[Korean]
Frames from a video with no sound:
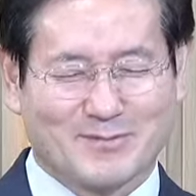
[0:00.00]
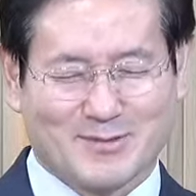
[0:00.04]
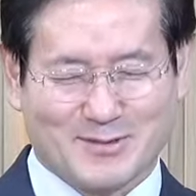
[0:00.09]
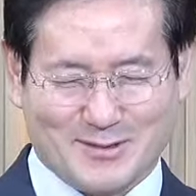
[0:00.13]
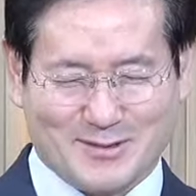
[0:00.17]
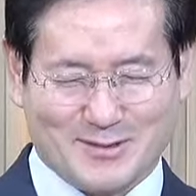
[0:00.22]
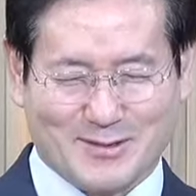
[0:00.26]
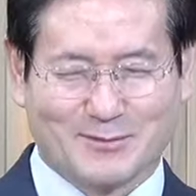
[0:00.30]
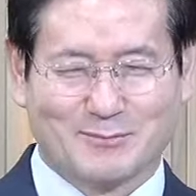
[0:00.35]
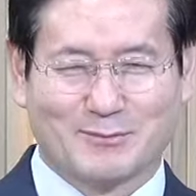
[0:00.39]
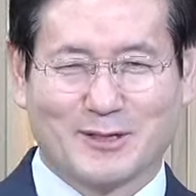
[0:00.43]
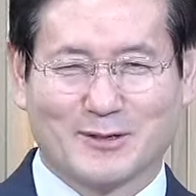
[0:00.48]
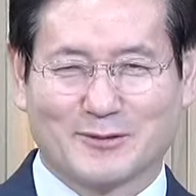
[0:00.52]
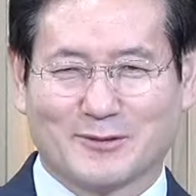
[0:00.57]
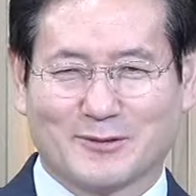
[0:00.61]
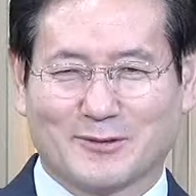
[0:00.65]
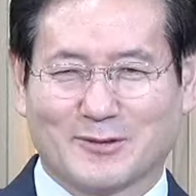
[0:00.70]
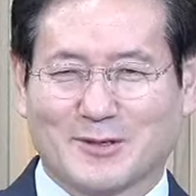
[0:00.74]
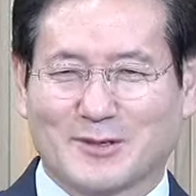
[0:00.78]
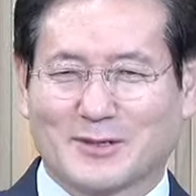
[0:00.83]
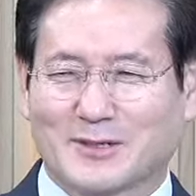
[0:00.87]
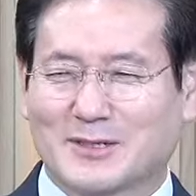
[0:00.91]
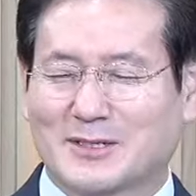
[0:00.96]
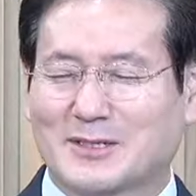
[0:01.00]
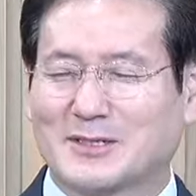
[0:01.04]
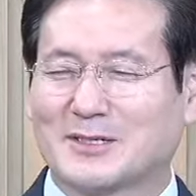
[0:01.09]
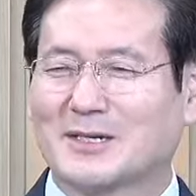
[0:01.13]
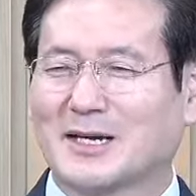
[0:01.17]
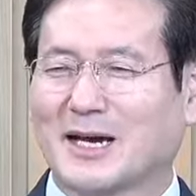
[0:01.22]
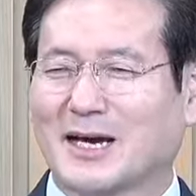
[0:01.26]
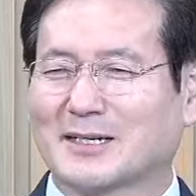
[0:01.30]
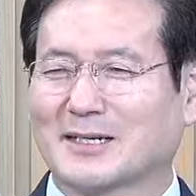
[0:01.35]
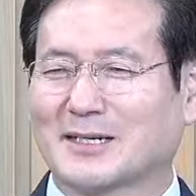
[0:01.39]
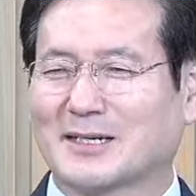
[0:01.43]
정말로 그
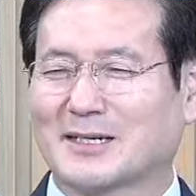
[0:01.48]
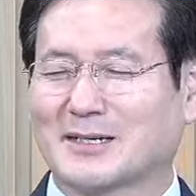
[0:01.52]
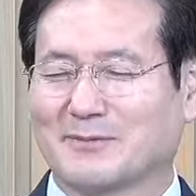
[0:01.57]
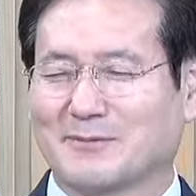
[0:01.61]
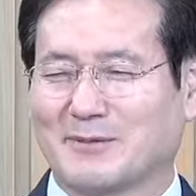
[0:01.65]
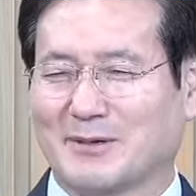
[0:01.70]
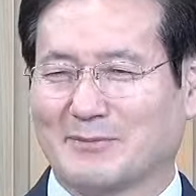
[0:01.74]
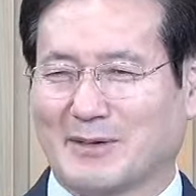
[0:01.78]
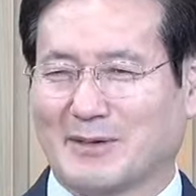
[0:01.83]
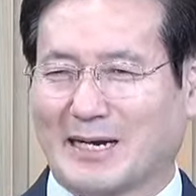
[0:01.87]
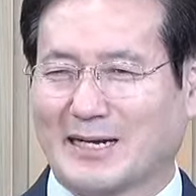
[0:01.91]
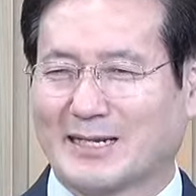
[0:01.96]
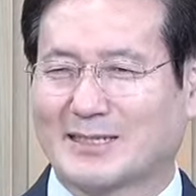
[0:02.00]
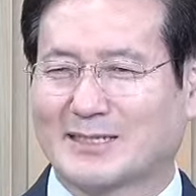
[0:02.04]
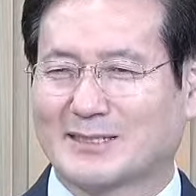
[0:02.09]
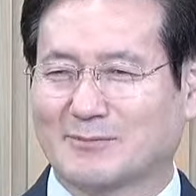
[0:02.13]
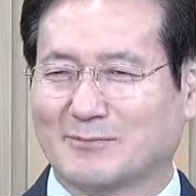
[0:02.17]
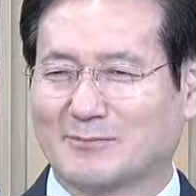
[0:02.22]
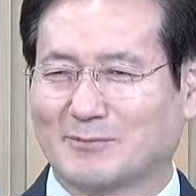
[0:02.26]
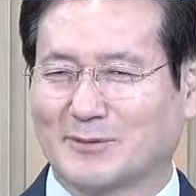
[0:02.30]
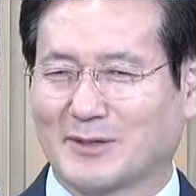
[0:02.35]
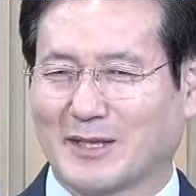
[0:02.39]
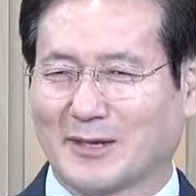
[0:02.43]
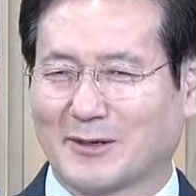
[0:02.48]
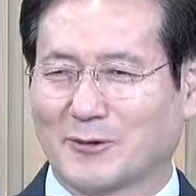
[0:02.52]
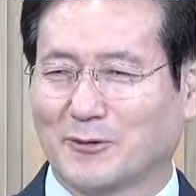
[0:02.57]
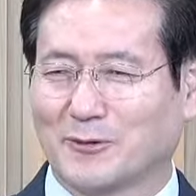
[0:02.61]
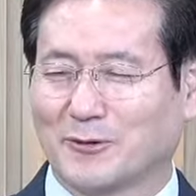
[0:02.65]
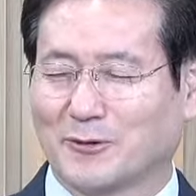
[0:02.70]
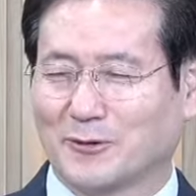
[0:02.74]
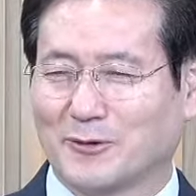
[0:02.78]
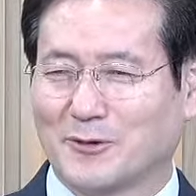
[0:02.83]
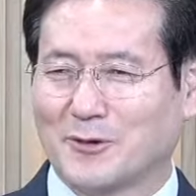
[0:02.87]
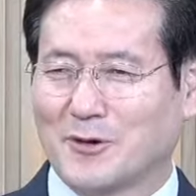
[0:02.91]
하나님의
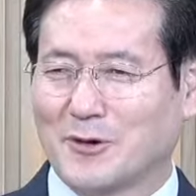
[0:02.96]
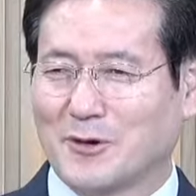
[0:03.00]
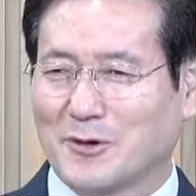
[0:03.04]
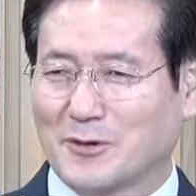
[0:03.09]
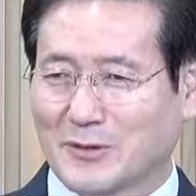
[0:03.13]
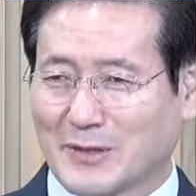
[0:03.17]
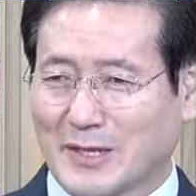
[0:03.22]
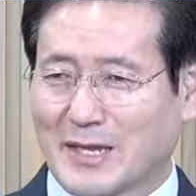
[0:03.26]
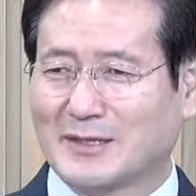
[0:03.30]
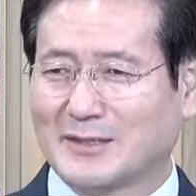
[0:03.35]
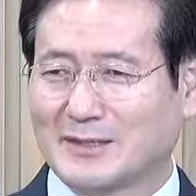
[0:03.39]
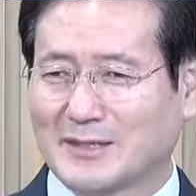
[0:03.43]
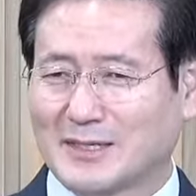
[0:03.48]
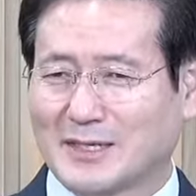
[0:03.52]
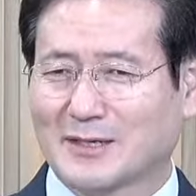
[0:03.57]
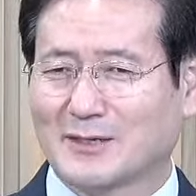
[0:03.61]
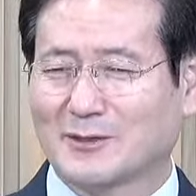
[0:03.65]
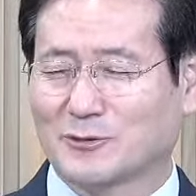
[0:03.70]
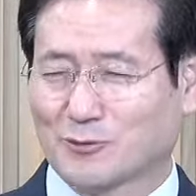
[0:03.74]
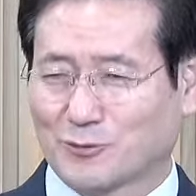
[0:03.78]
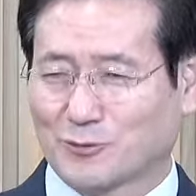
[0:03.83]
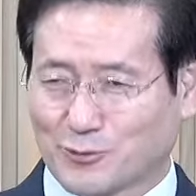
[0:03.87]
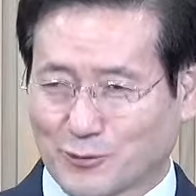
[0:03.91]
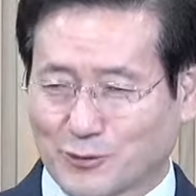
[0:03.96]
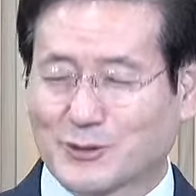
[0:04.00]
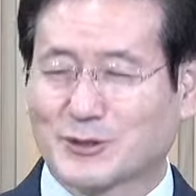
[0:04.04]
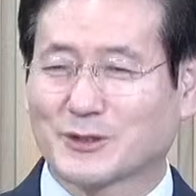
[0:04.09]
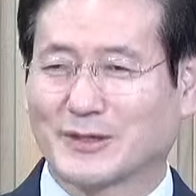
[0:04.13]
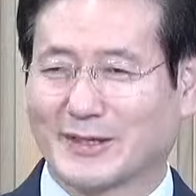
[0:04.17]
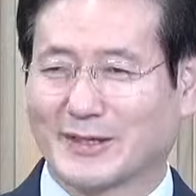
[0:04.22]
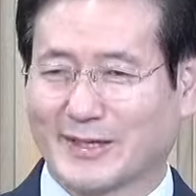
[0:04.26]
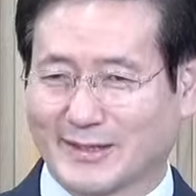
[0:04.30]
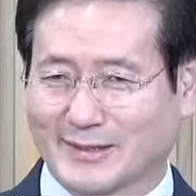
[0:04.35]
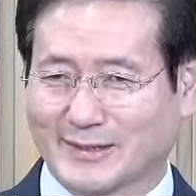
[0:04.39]
말씀대로 내 인생을
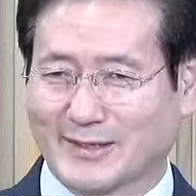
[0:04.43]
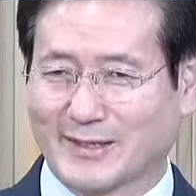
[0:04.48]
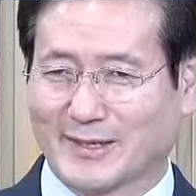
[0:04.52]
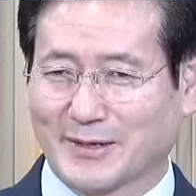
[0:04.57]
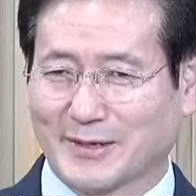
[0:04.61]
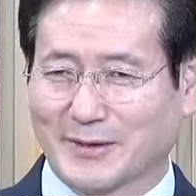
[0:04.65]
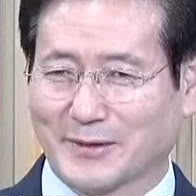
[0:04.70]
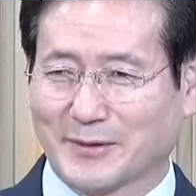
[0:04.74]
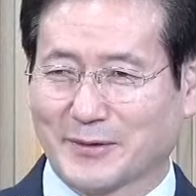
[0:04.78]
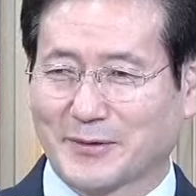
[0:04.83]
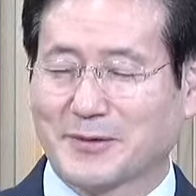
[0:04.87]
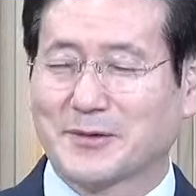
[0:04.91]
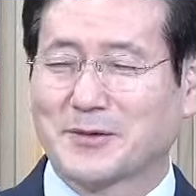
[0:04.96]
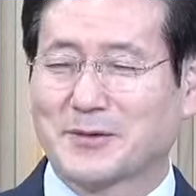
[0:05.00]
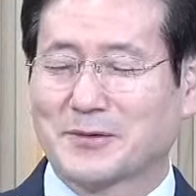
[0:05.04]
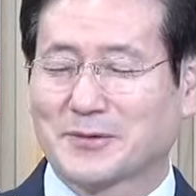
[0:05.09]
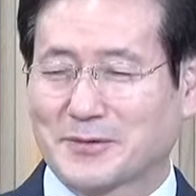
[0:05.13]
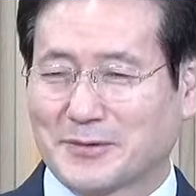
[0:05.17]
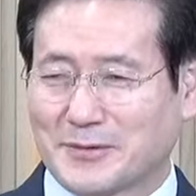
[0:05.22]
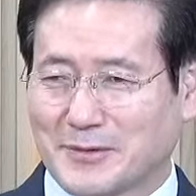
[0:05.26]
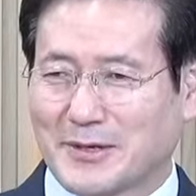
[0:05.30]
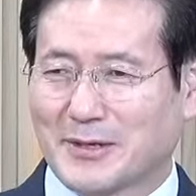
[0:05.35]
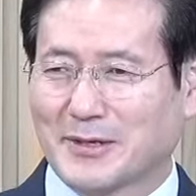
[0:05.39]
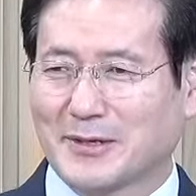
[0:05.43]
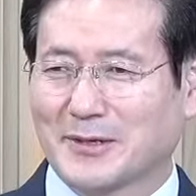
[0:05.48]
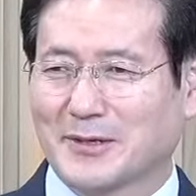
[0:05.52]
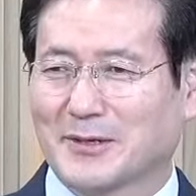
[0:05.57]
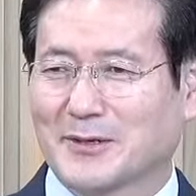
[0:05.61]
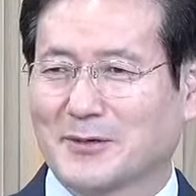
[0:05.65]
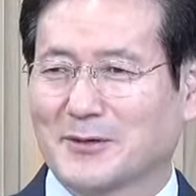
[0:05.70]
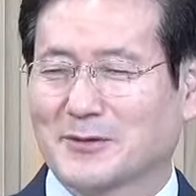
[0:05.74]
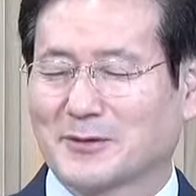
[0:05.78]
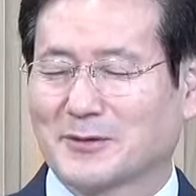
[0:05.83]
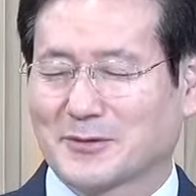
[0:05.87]
수정하는 게 그게
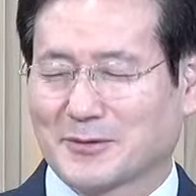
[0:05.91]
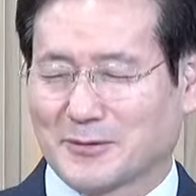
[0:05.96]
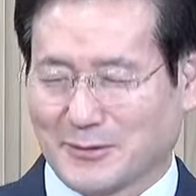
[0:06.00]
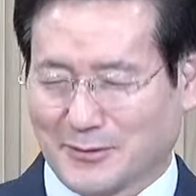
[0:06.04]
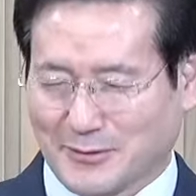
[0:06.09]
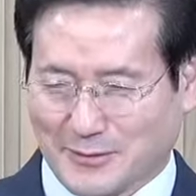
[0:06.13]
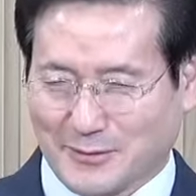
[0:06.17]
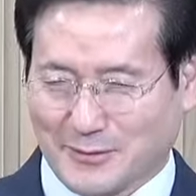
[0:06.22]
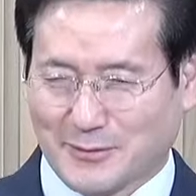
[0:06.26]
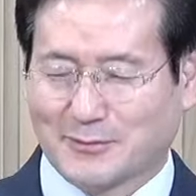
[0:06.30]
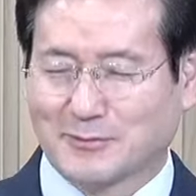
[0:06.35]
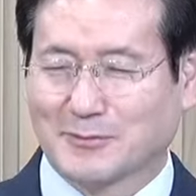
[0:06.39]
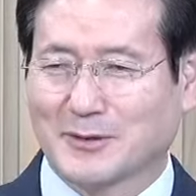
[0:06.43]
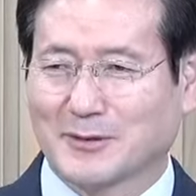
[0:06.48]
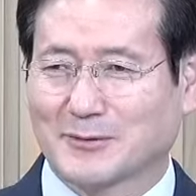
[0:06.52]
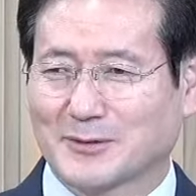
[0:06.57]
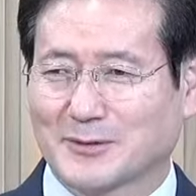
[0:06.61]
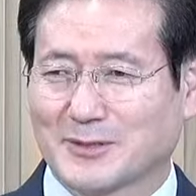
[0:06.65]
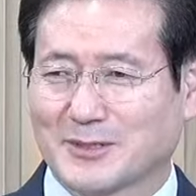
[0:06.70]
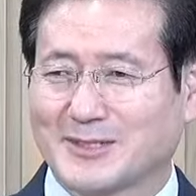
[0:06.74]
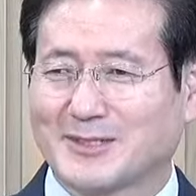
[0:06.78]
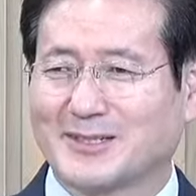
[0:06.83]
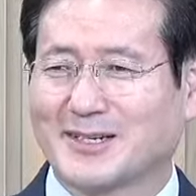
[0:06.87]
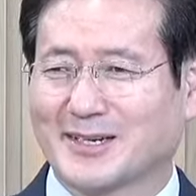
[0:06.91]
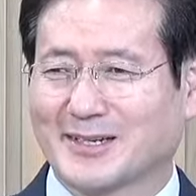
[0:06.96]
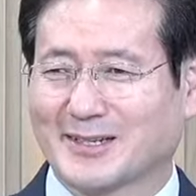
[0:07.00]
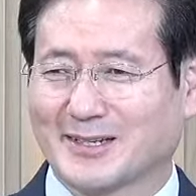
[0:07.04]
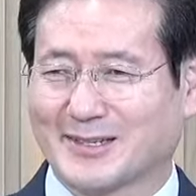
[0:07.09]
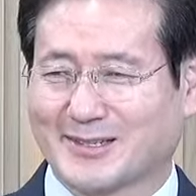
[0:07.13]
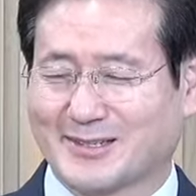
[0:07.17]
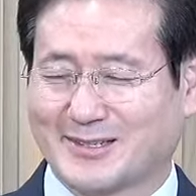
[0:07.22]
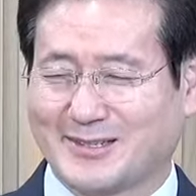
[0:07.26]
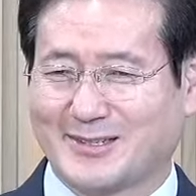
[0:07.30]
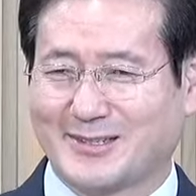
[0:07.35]
정말로
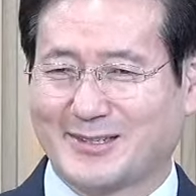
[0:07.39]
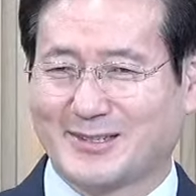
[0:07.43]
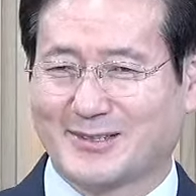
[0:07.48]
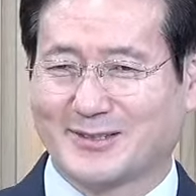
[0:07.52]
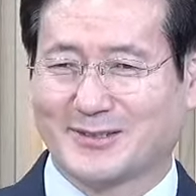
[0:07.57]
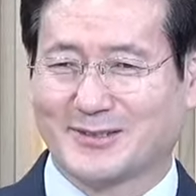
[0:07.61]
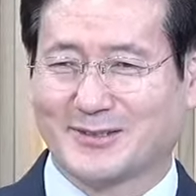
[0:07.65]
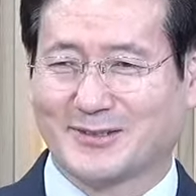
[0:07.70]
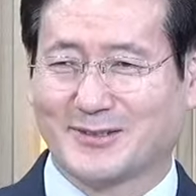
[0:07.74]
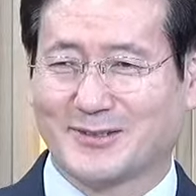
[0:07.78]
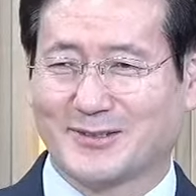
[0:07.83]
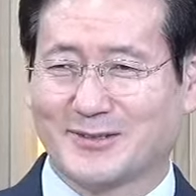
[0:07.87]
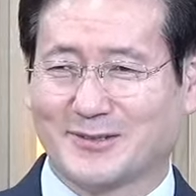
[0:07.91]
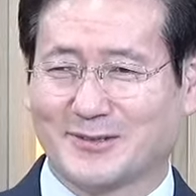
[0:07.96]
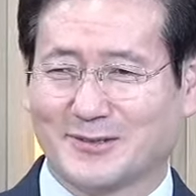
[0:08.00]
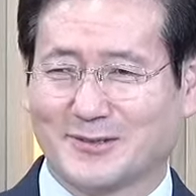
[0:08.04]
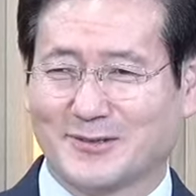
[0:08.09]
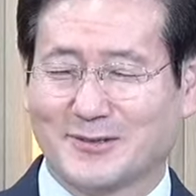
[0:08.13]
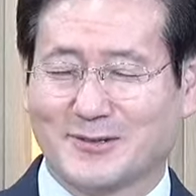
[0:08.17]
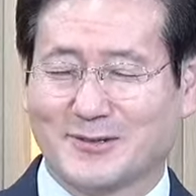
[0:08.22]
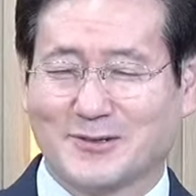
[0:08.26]
신앙의 길이거든요.